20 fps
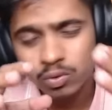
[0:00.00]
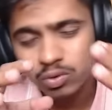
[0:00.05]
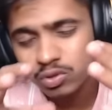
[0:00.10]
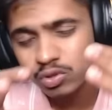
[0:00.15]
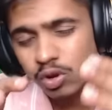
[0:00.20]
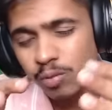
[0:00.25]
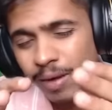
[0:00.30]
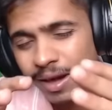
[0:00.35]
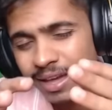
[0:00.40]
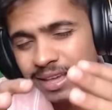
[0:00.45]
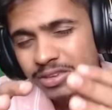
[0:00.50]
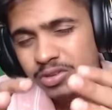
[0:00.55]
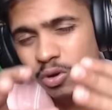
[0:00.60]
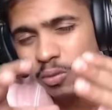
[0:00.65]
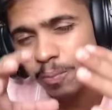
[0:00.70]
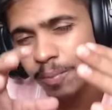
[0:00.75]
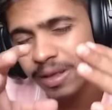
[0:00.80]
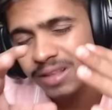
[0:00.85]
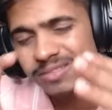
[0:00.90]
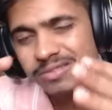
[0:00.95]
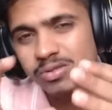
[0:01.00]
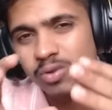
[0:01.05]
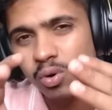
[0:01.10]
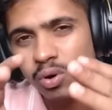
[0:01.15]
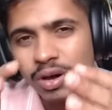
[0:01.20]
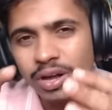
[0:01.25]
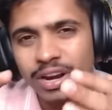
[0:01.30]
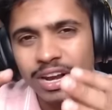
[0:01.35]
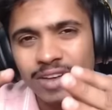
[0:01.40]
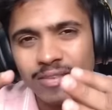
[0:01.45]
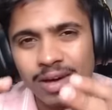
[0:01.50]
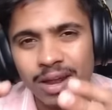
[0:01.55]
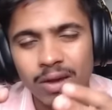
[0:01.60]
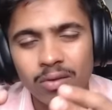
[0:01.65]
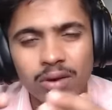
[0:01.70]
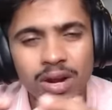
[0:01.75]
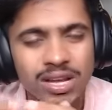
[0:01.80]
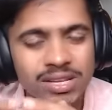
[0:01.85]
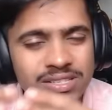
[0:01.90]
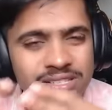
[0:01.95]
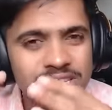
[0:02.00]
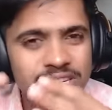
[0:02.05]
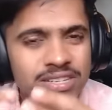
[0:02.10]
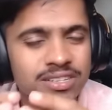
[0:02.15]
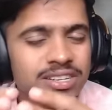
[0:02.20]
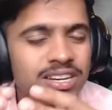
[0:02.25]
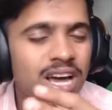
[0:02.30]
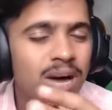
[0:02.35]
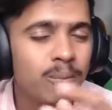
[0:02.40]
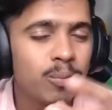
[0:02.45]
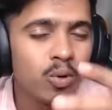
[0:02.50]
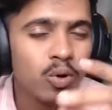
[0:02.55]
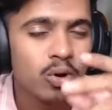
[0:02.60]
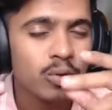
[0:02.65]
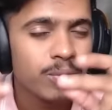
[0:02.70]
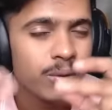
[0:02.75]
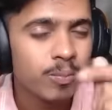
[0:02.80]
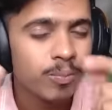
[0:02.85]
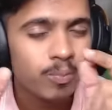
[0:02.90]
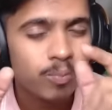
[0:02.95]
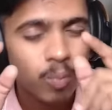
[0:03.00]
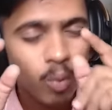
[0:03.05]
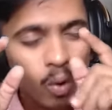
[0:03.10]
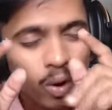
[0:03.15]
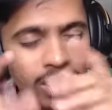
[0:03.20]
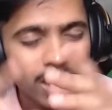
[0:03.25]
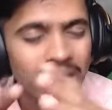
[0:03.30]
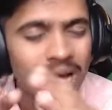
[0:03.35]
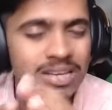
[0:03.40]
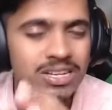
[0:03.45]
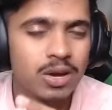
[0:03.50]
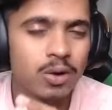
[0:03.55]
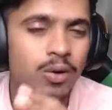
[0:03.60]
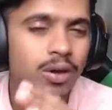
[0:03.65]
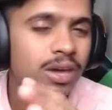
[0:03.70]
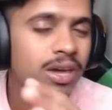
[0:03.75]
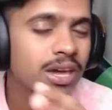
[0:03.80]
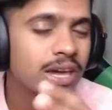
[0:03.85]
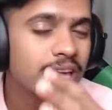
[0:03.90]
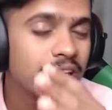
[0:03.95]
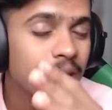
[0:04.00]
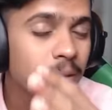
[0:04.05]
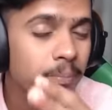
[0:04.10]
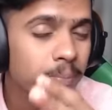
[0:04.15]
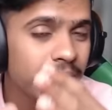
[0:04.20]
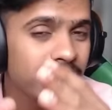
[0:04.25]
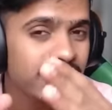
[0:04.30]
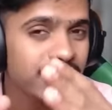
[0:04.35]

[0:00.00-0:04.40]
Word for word: उसको भाई जो बेस्ट शो करने वाला हूँ सीरियसली आप लोग भी बोखला जाओगे की गेम प्ले